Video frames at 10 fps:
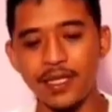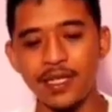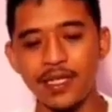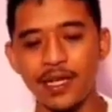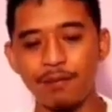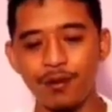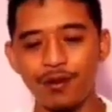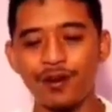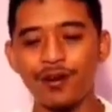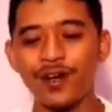diri ya
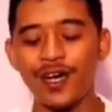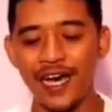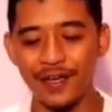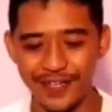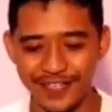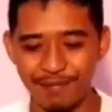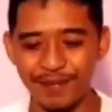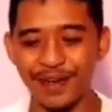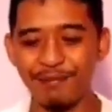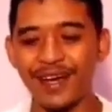monggo ayo kita
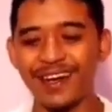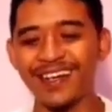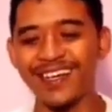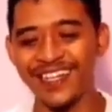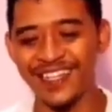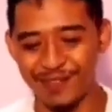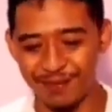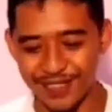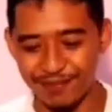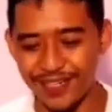bareng-bareng kita
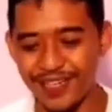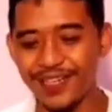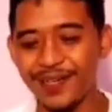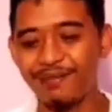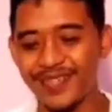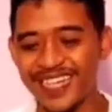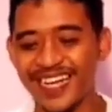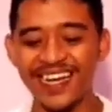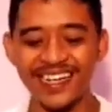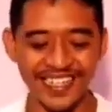sama-sama
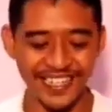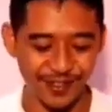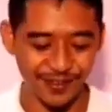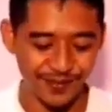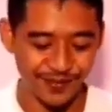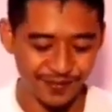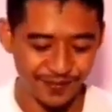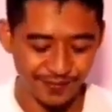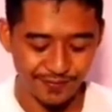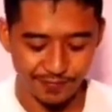berjalan gitu oke okay,
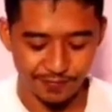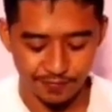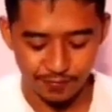oke okay.